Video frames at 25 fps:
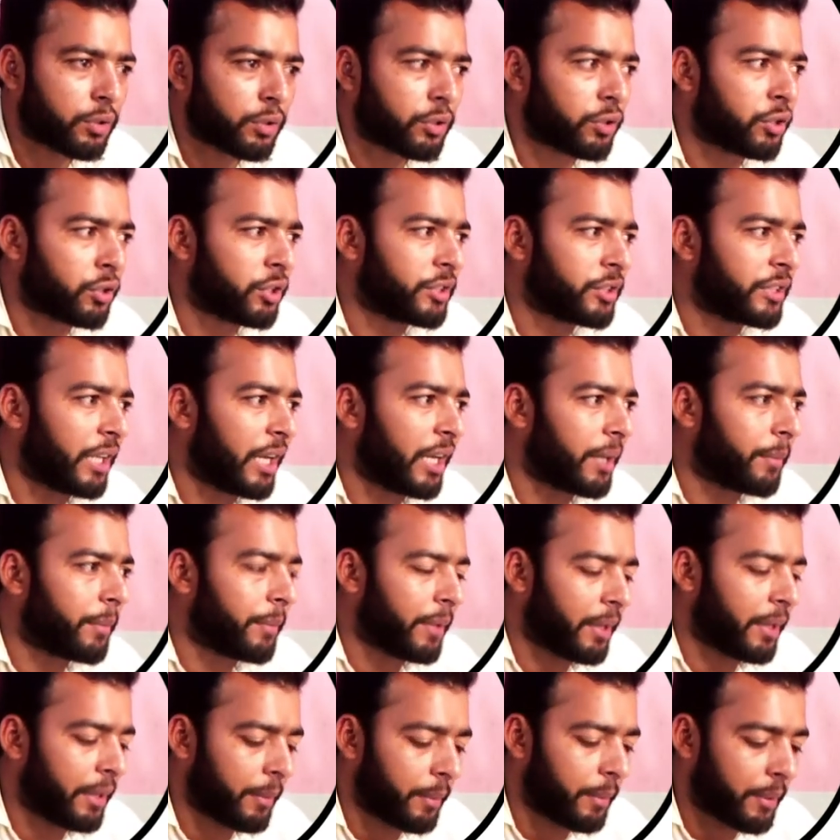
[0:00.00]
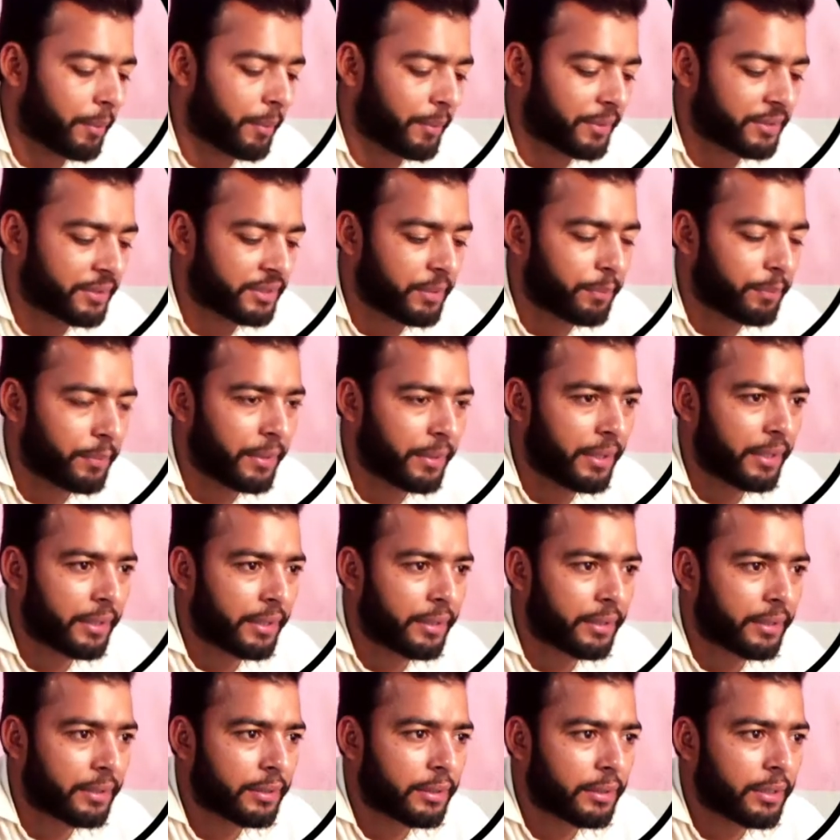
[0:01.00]
रिजल्ट में हमारे पास
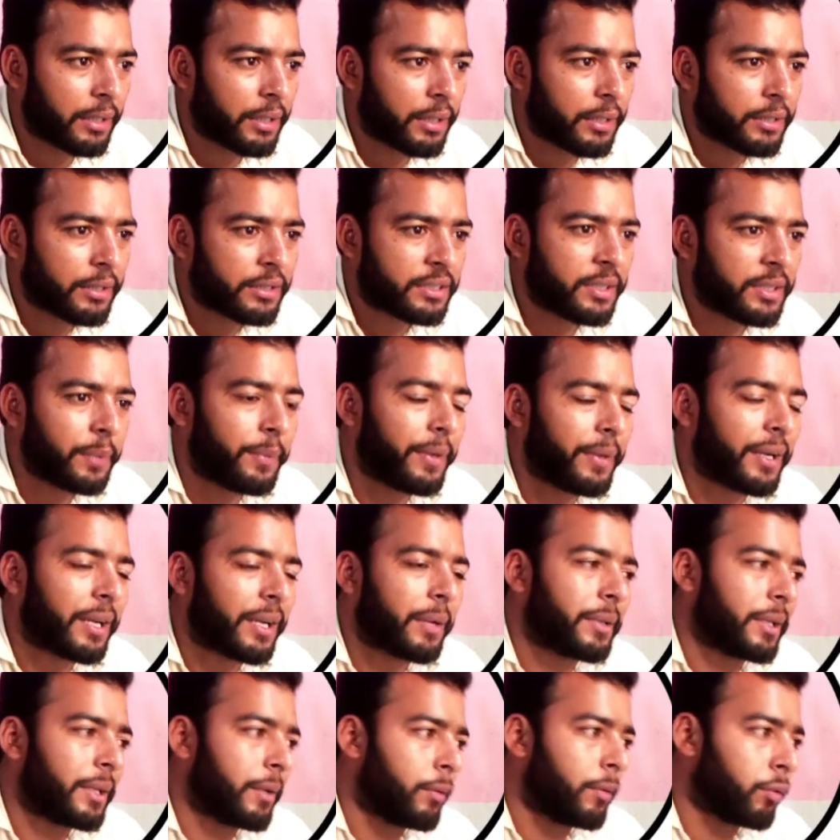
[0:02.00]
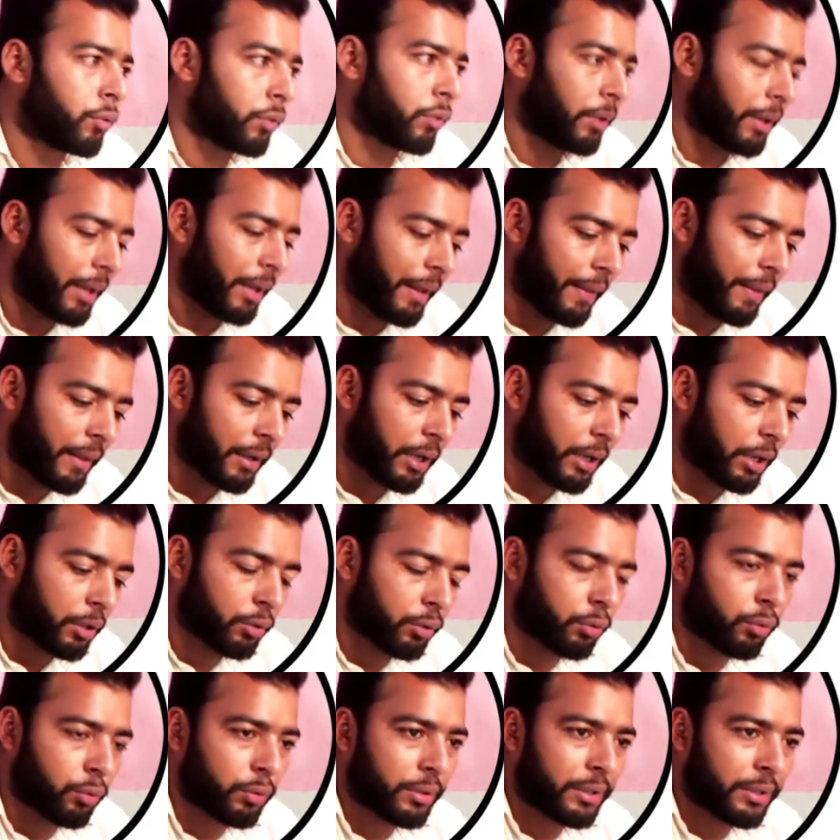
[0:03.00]
सिपलेट सिपलेट का मतलब इनको अलहदा कर
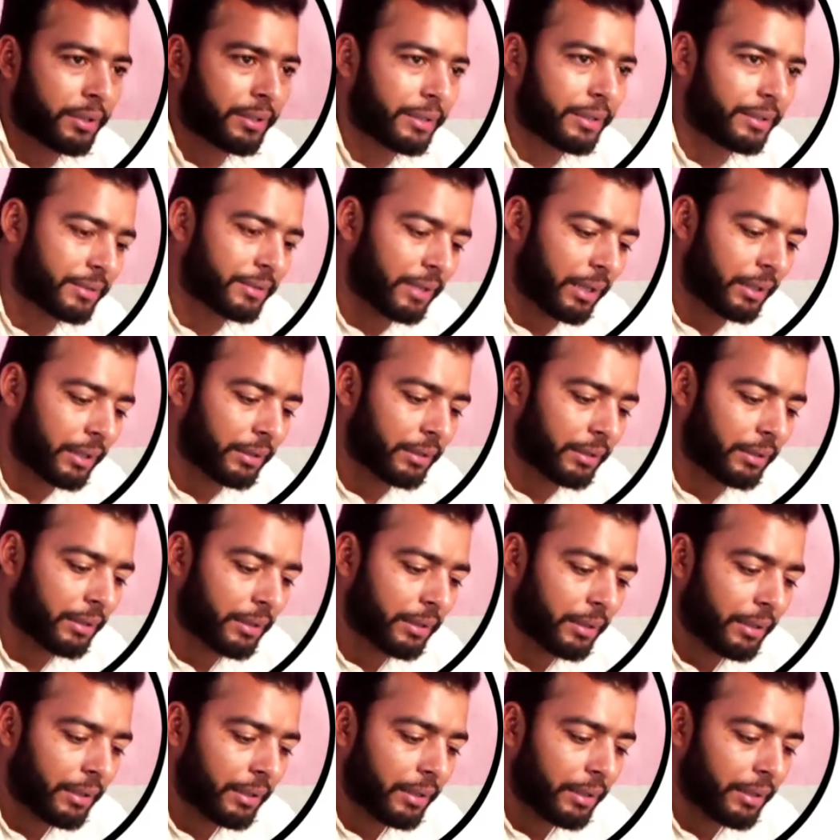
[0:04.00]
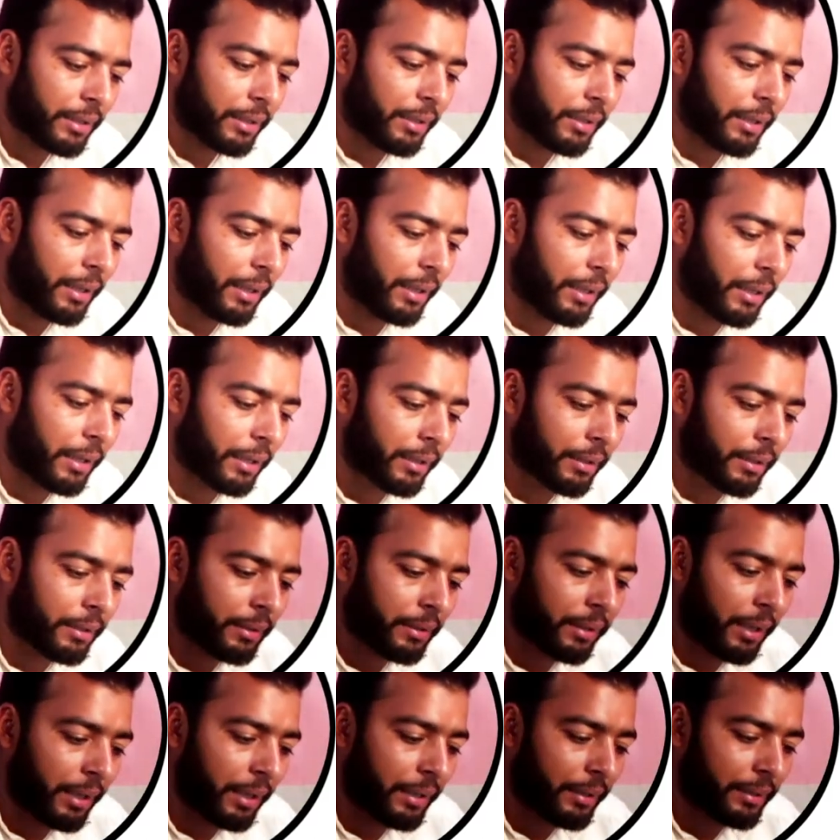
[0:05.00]
दो किन के साथ अलग
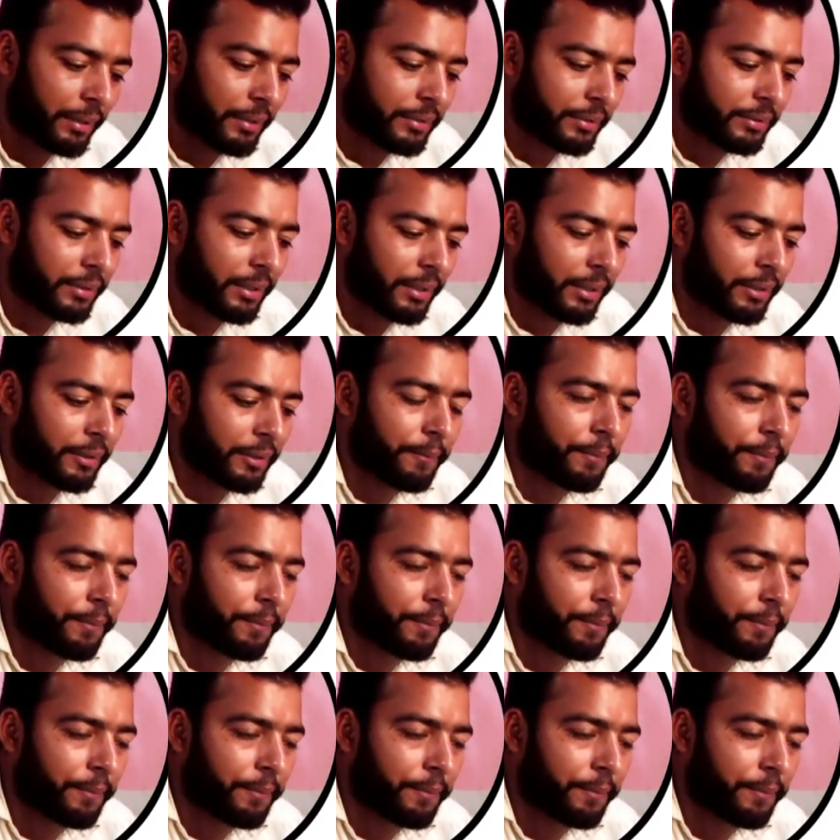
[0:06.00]
लाइन के साथ